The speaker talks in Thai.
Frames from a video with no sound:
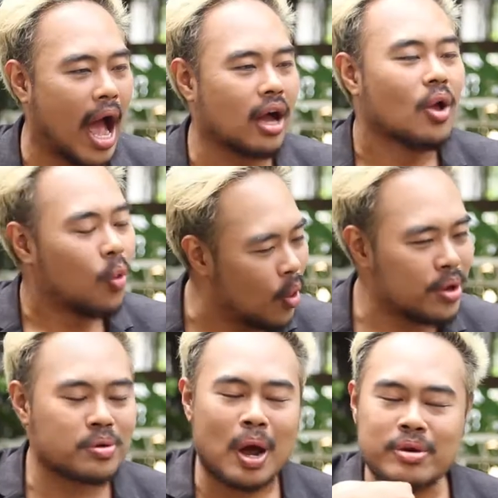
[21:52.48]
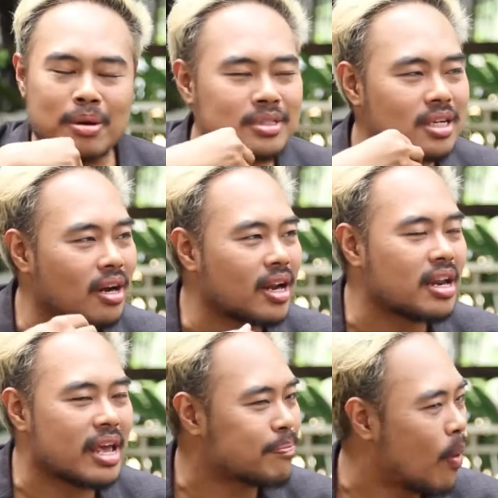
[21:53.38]
ว่าอุ้ยเรานำเสนอได้
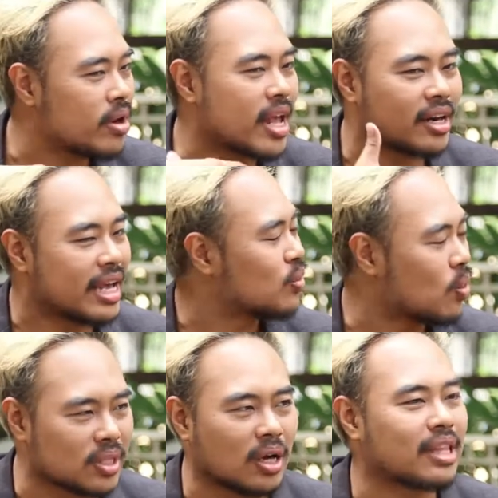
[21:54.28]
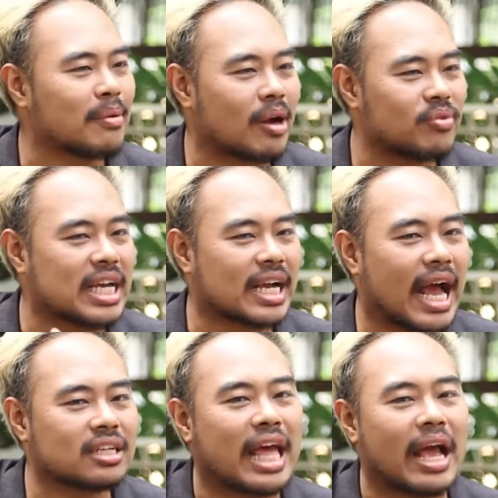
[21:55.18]
ดีพูดอย่างดีถูกต้องตามหลักวิชา
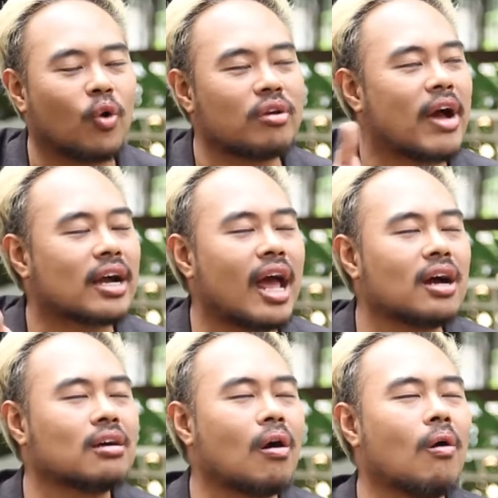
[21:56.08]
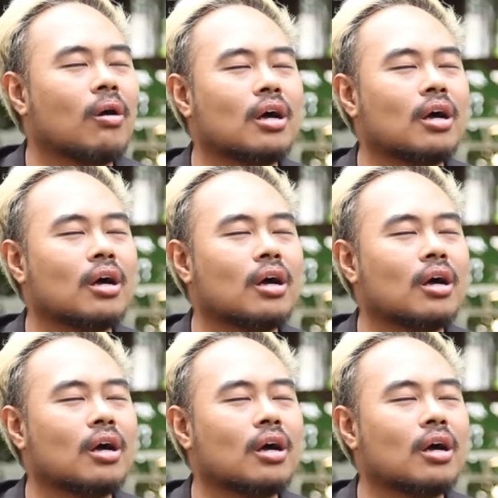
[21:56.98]
การแต่คนฟังนั่งงง